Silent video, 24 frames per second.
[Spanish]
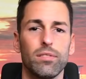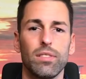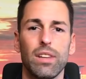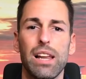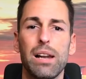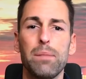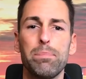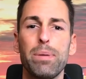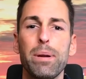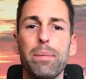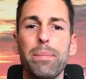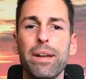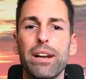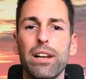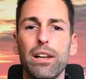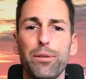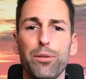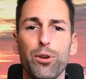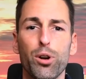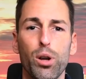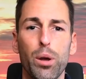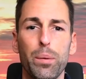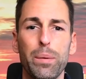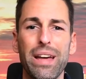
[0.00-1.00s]
El primer
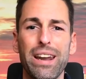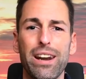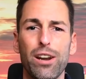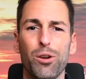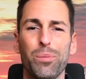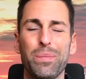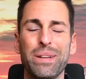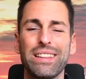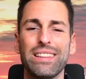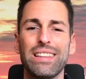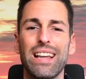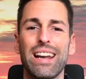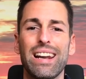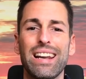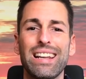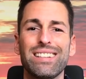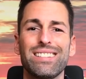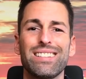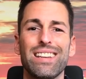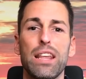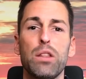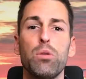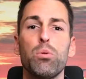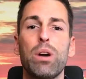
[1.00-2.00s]
libro que voy a recomendar
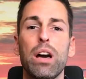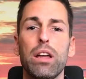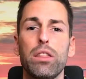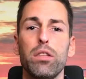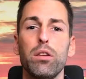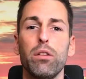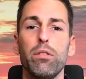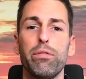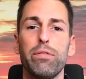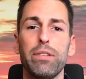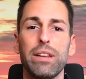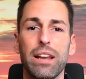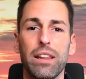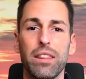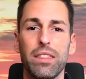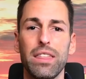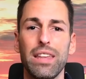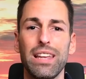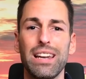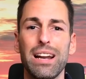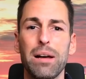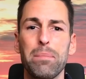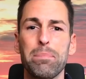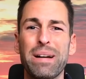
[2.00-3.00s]
es Educación
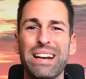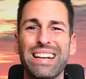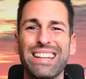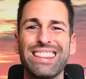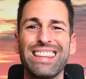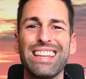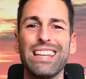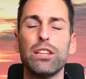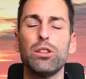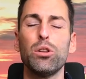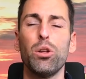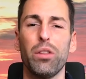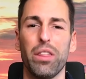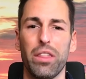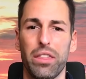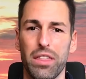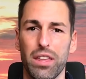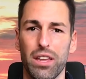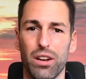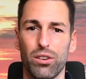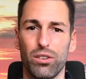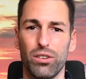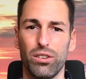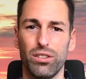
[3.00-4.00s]
financiera partiendo de
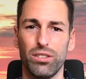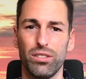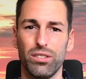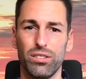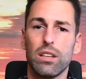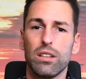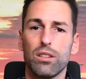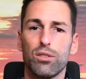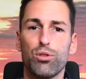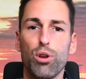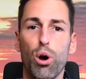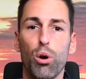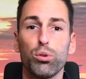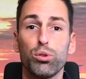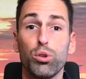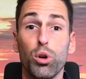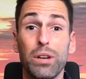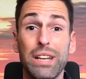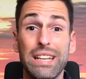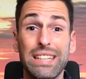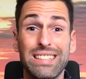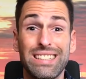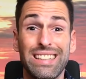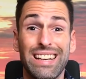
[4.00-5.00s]
cero. Su
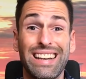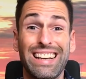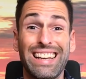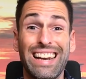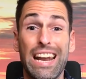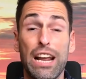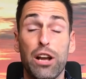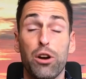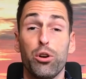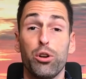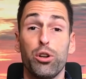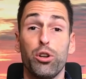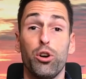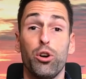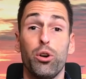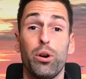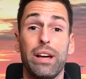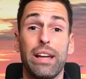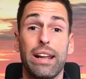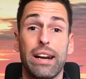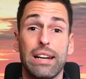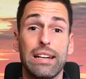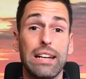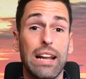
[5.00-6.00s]
autor es
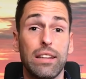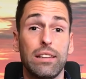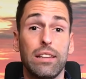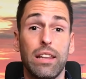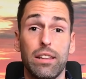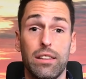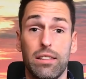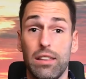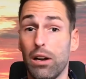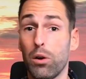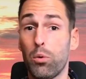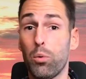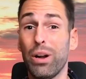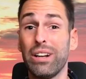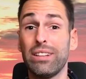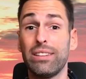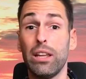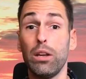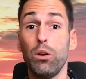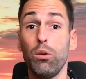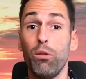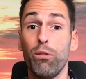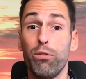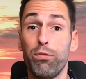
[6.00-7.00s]
Gregorio Hernández, el cual
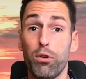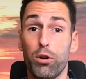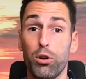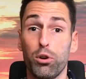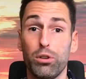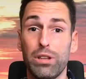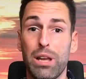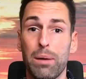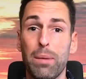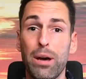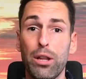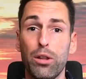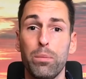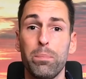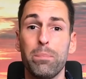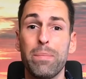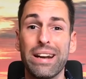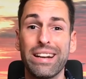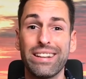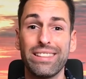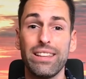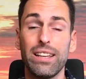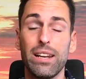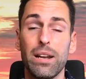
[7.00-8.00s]
tiene un foro llamado
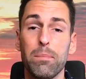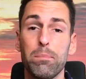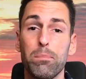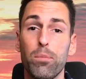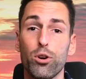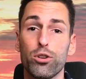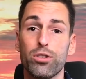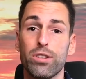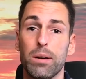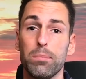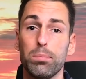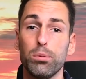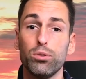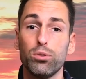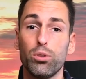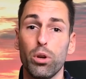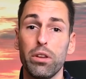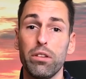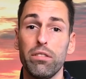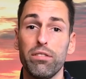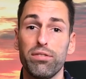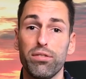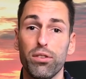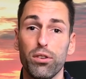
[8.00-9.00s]

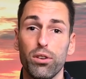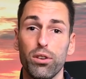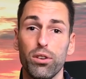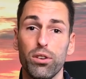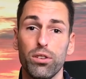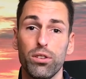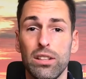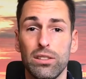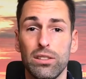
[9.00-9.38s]
invertirenbolsa.info